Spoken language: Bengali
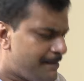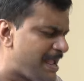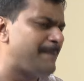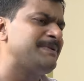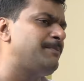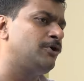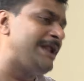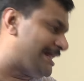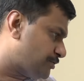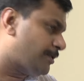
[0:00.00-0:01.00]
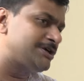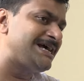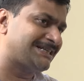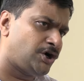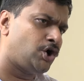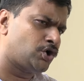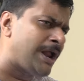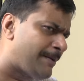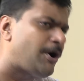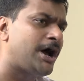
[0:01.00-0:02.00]
আমি আপনি বলুন এত বড় যে একটা
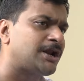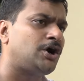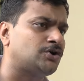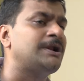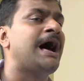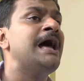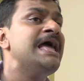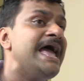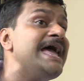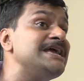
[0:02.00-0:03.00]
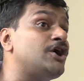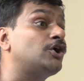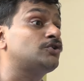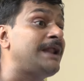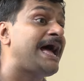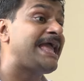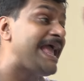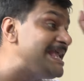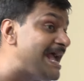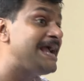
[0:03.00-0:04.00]
ঘটনা ভয়ের ঘটনা এই ঘটনা
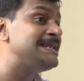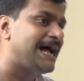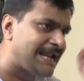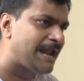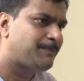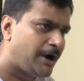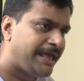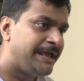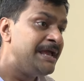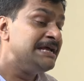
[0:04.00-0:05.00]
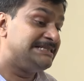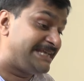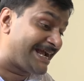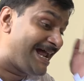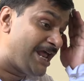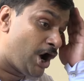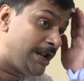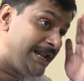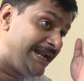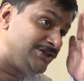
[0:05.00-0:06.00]
এই আইন আনার পরে যেখানে
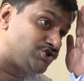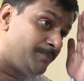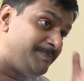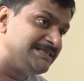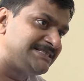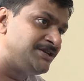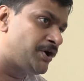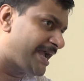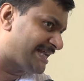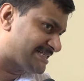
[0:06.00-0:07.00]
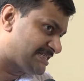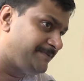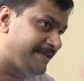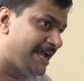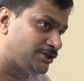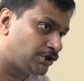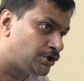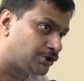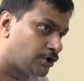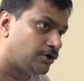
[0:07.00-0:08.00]
অলরেডি চব্বিশ দিন হয়ে গেছে সিবিআই
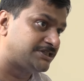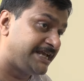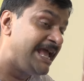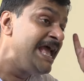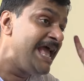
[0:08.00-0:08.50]
তদন্ত করছে